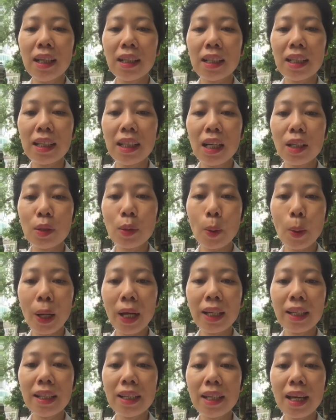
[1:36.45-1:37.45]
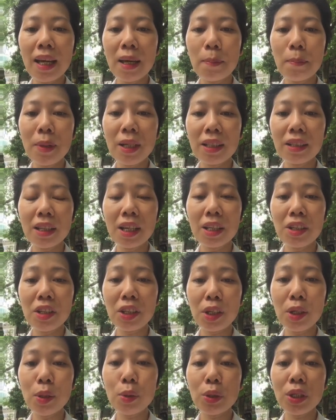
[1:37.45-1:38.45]
thì hân hoan liên hệ mình để được
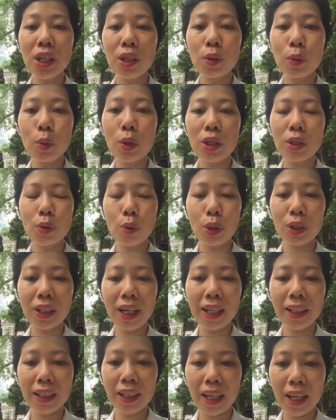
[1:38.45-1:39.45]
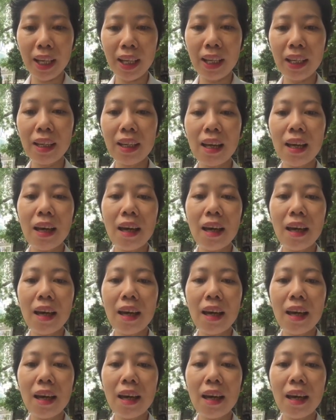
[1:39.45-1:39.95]
ưu tiên quyền đối tác nhé